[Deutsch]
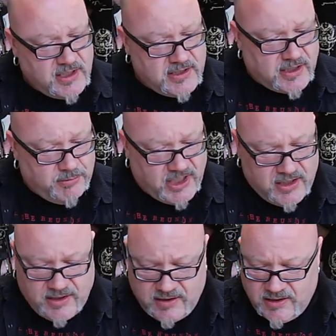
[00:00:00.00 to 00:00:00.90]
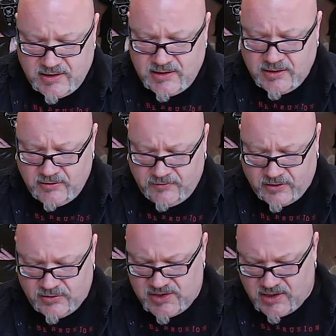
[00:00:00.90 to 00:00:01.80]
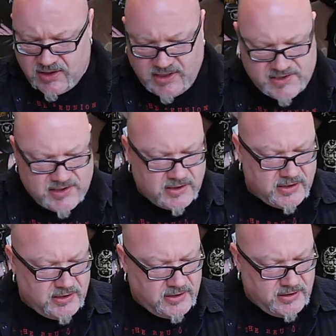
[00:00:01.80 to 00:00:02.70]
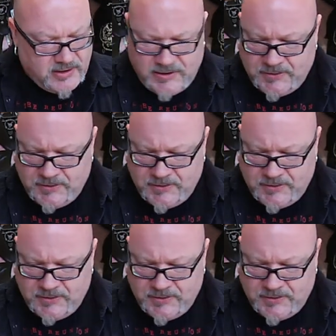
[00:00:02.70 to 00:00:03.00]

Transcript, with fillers: Dann Metal in Indien von unserer Leserin.